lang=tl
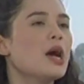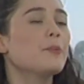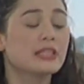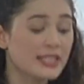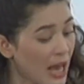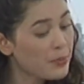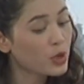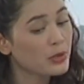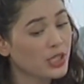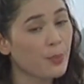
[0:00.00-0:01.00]
Pag sinabi
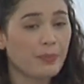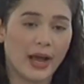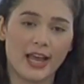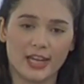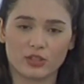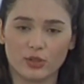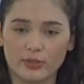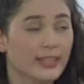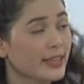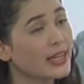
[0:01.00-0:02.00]
ko ba sa'yo ang pangalan ko,
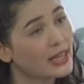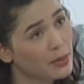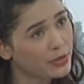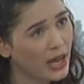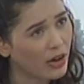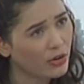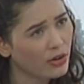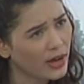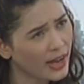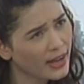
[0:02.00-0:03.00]
titigilan mo na ako,
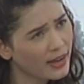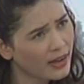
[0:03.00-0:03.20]
ha?